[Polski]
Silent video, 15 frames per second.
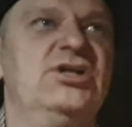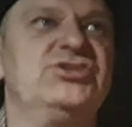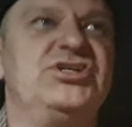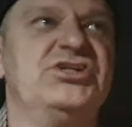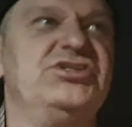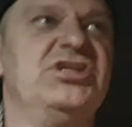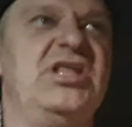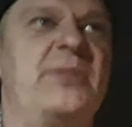
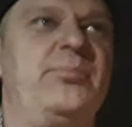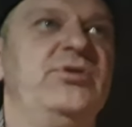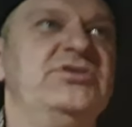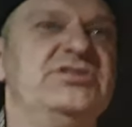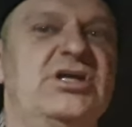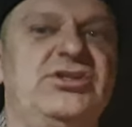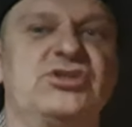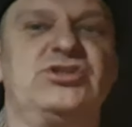Cześć na
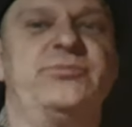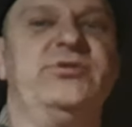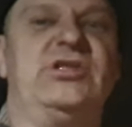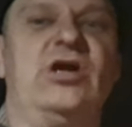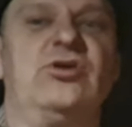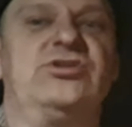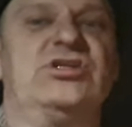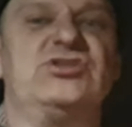policjanta, żeby
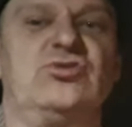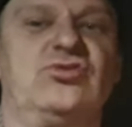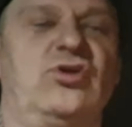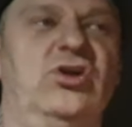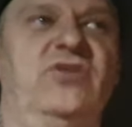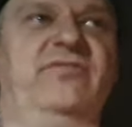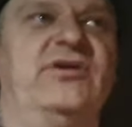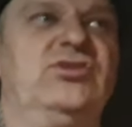tego też
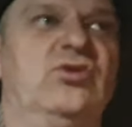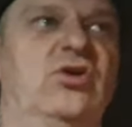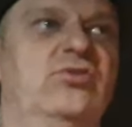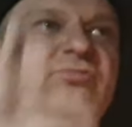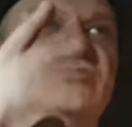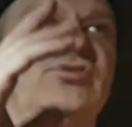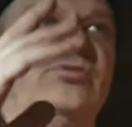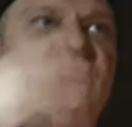odholować, to
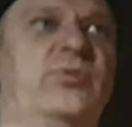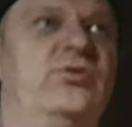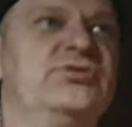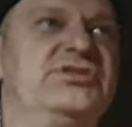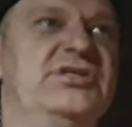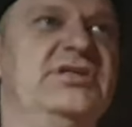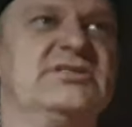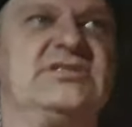on, to, on
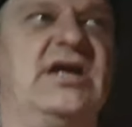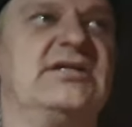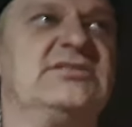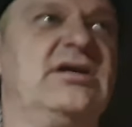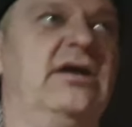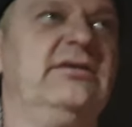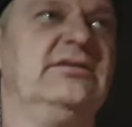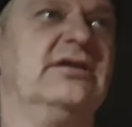się nie
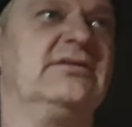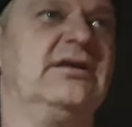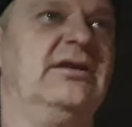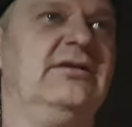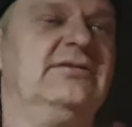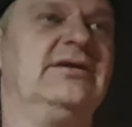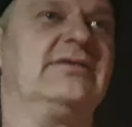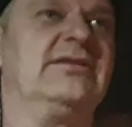zgadza i tak
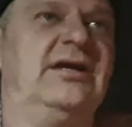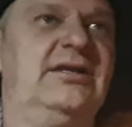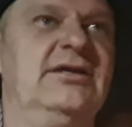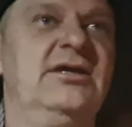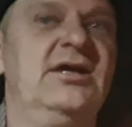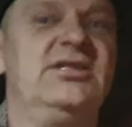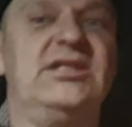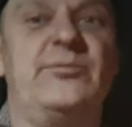dalej, i tak dalej.
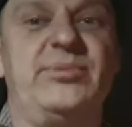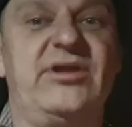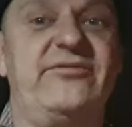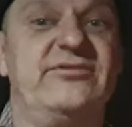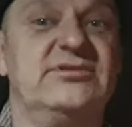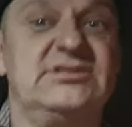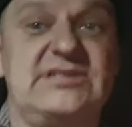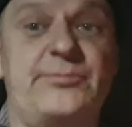
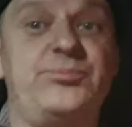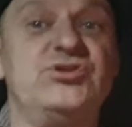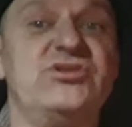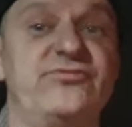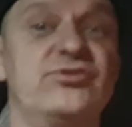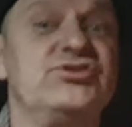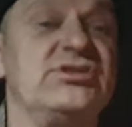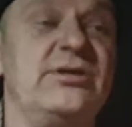Naprawdę, za
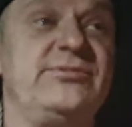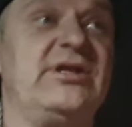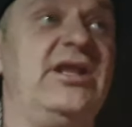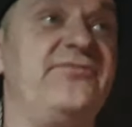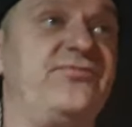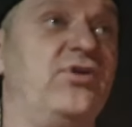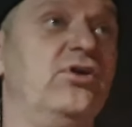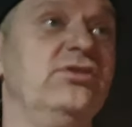późno włączyłem
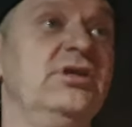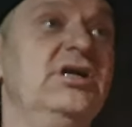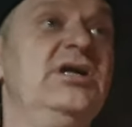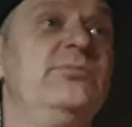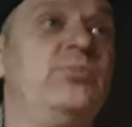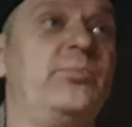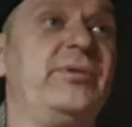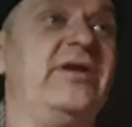telefon,
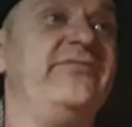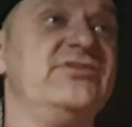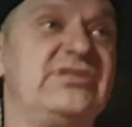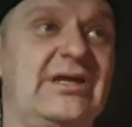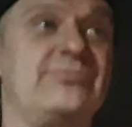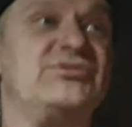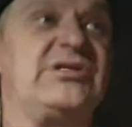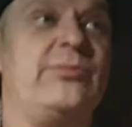bo prawie
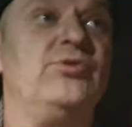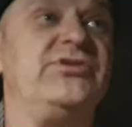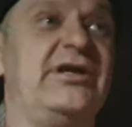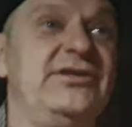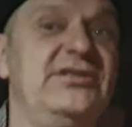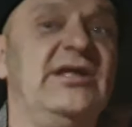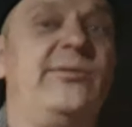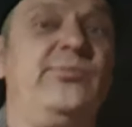tam
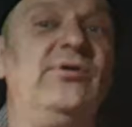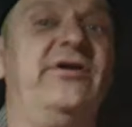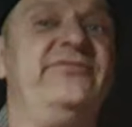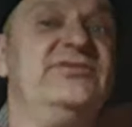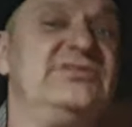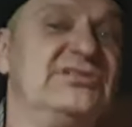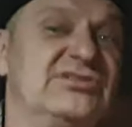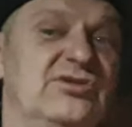szamotanina była,
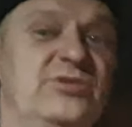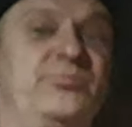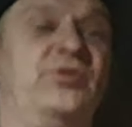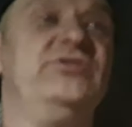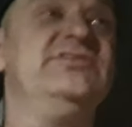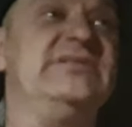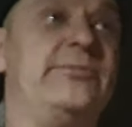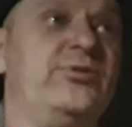wiecie co, i
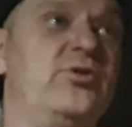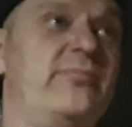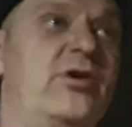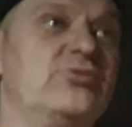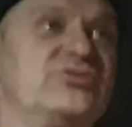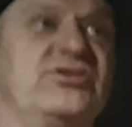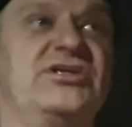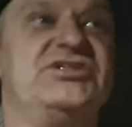policja by go
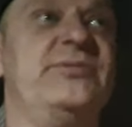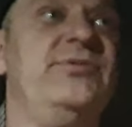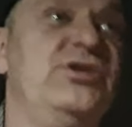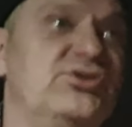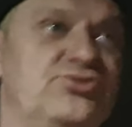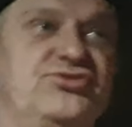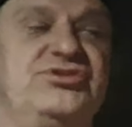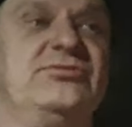mało co na ziemię
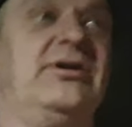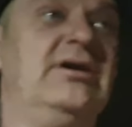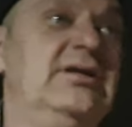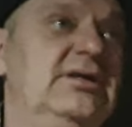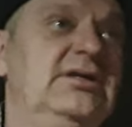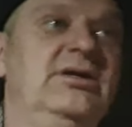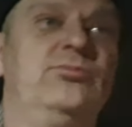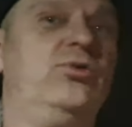nie rzuciła.
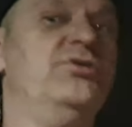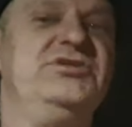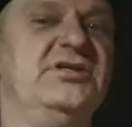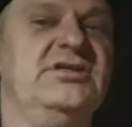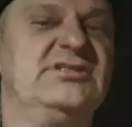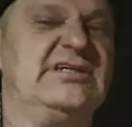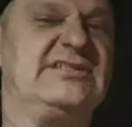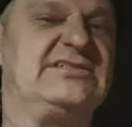Bo oni się
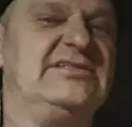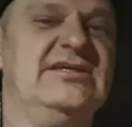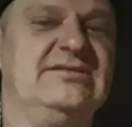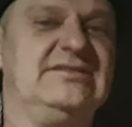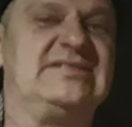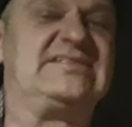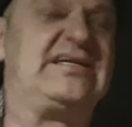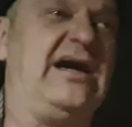nie, nie
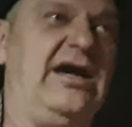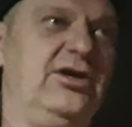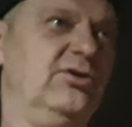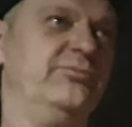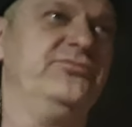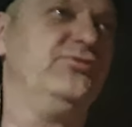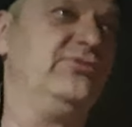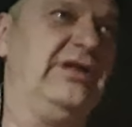cackają
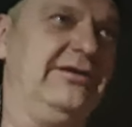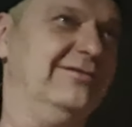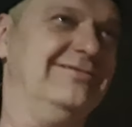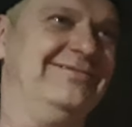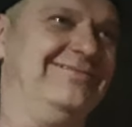tutaj.